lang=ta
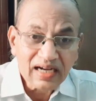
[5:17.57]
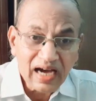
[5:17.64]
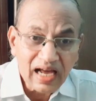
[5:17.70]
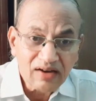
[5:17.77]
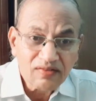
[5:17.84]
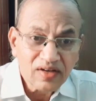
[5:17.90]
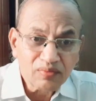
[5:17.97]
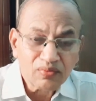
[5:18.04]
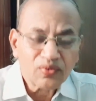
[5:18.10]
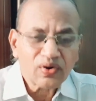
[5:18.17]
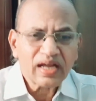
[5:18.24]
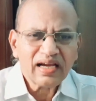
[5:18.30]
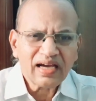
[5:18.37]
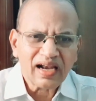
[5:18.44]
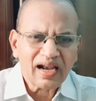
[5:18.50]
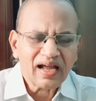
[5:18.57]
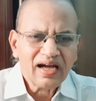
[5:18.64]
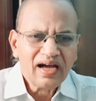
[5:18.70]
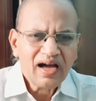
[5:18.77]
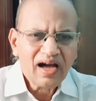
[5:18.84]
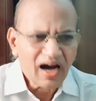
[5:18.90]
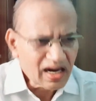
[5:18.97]
கல்வி முறைகள்
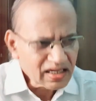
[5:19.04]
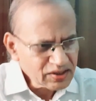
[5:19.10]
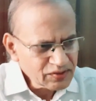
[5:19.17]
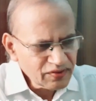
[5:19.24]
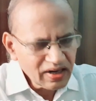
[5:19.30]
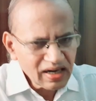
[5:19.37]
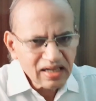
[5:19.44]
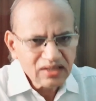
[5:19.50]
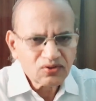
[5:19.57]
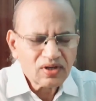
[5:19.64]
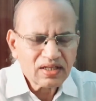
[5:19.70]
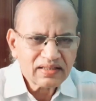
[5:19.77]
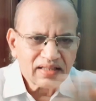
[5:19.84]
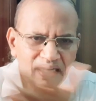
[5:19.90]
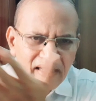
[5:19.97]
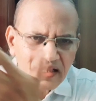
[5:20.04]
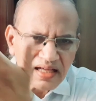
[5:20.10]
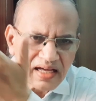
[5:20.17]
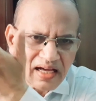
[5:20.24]
ஆக்ஸ்ஃபோர்டில் சொல்லித்தரத